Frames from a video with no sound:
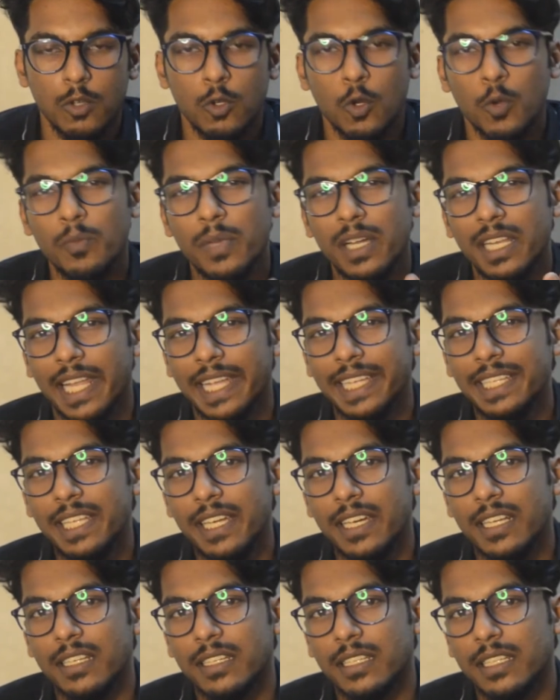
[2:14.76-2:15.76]
ரொம்ப
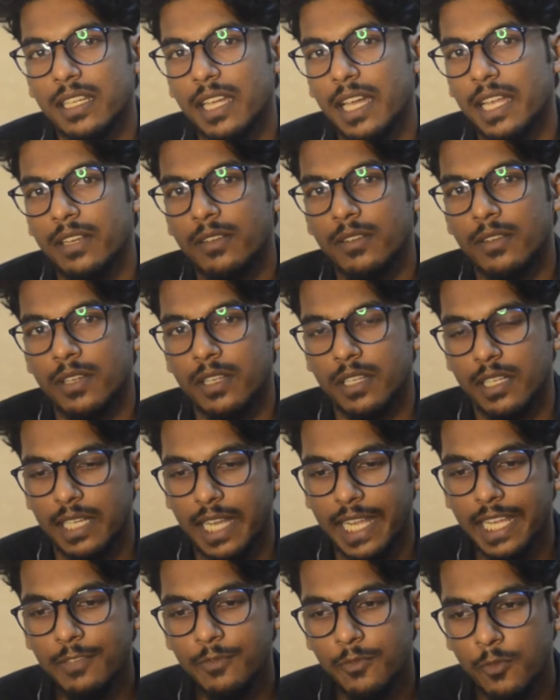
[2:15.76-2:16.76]
லைட்டாக இருக்குது அண்ட்
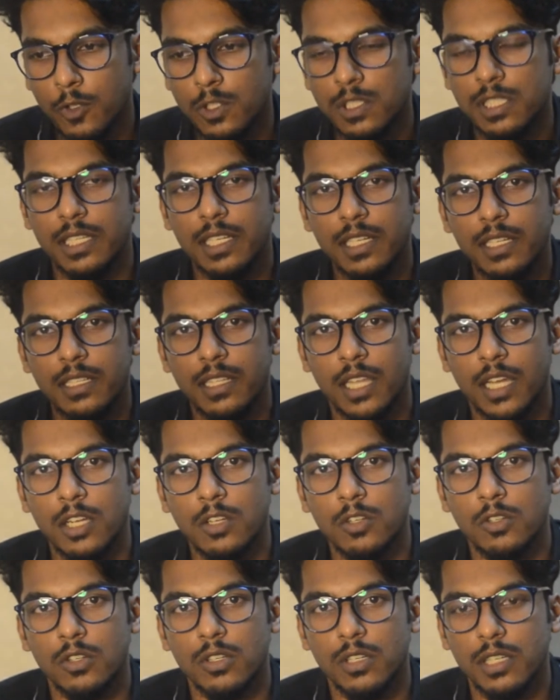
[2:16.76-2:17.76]
லைட் ஃபோன்ஸுக்கு
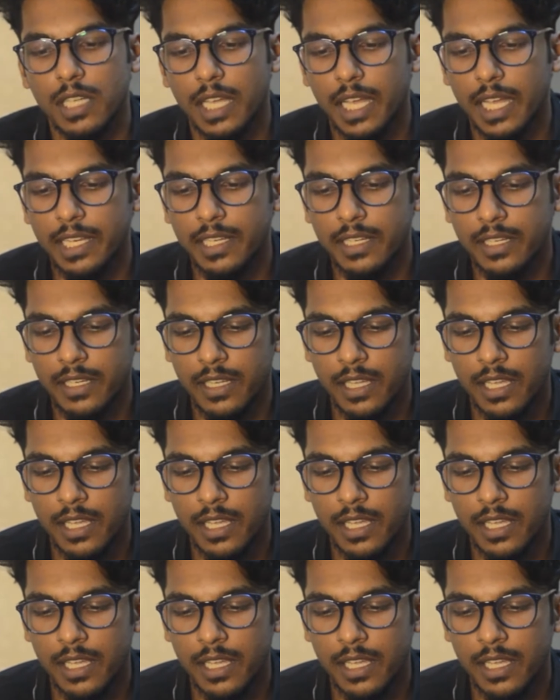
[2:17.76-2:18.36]
தாங்கும் அண்ட்